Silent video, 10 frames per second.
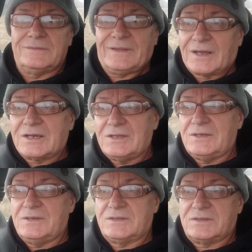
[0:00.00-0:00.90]

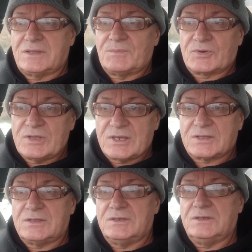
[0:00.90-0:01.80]
nagle te
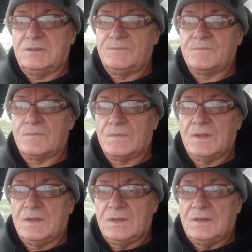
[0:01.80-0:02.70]
projekty
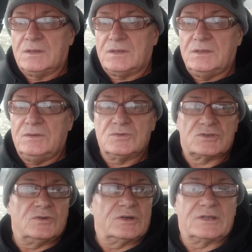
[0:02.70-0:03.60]
i
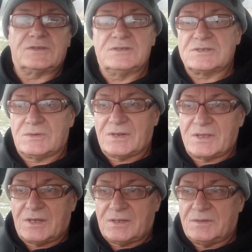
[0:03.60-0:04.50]
już konkretne
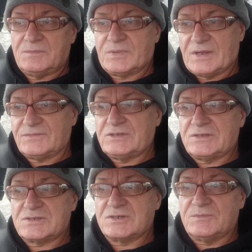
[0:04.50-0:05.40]
działania prawne
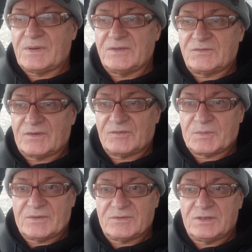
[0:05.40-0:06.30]
naszego państwa w
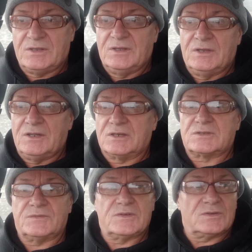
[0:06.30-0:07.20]
sprawie
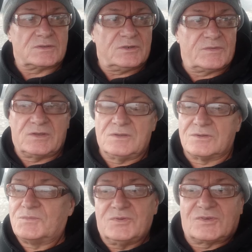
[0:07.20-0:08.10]
elektrowni jądrowej
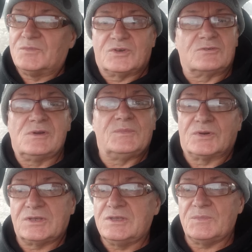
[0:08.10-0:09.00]
no budzą mój
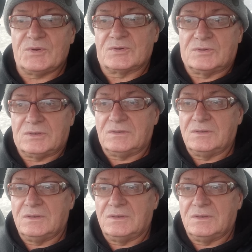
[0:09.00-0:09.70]
głęboki niepokój.